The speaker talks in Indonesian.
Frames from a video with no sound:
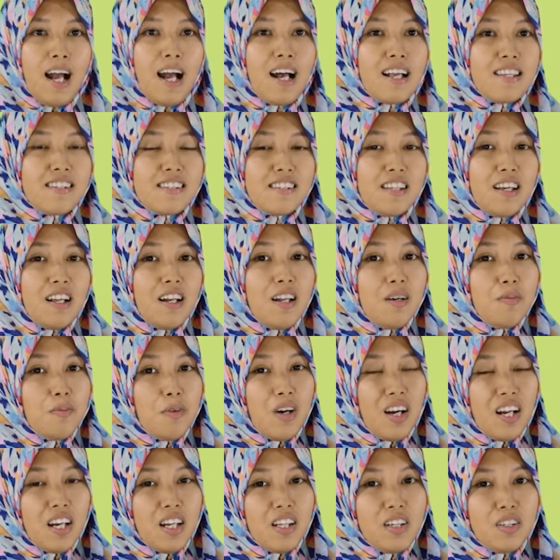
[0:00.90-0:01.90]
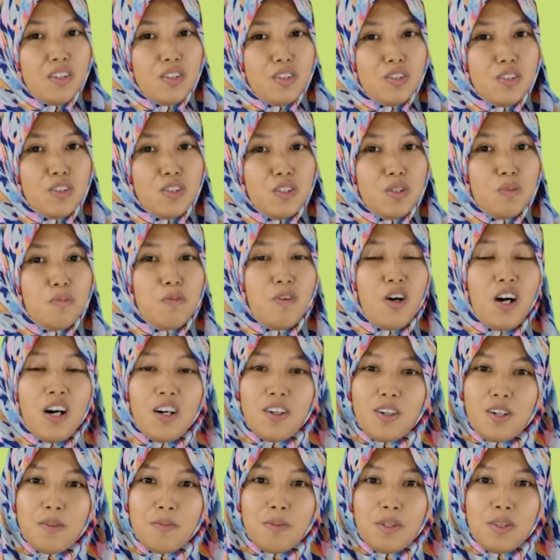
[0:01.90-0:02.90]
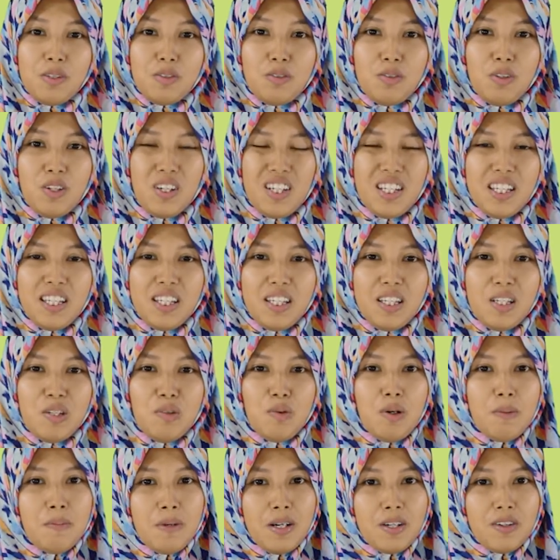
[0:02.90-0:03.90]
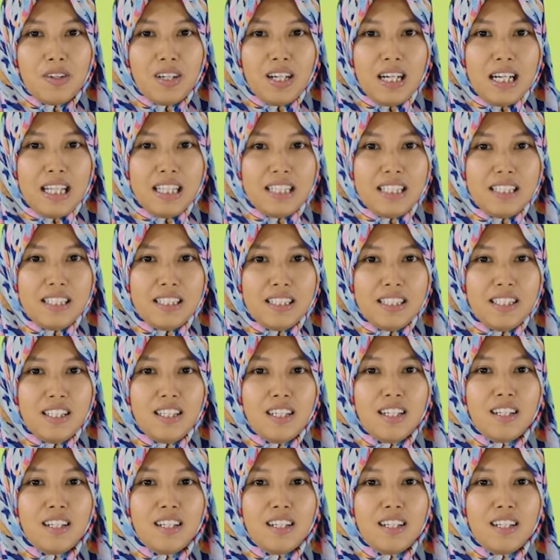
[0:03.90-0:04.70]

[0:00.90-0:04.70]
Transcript: Assalamualaikum warahmatullahi wabarakatuh.